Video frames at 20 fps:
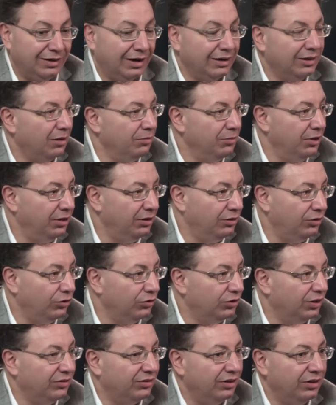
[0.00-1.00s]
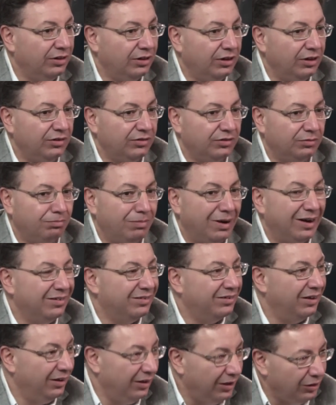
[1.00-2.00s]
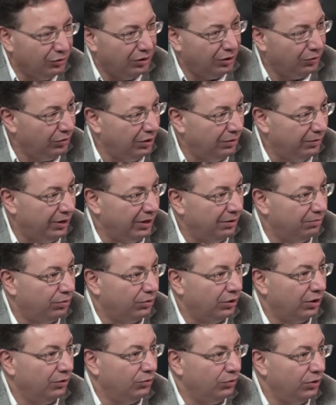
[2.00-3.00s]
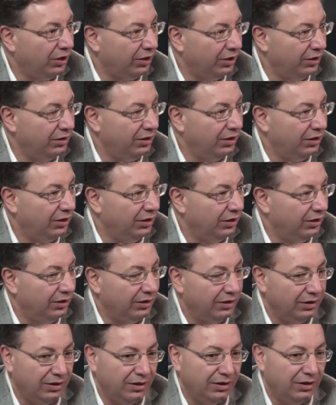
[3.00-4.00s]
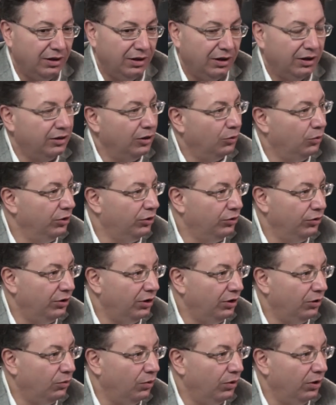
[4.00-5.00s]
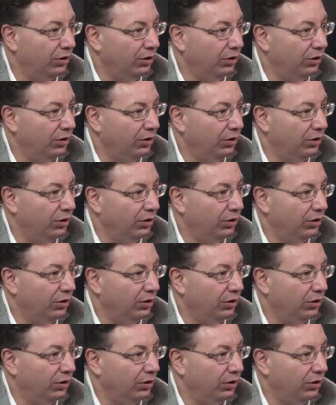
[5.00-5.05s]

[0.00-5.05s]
tratamiento, te sentís perseguido de alguna manera por alguna gente que, te cuestiona.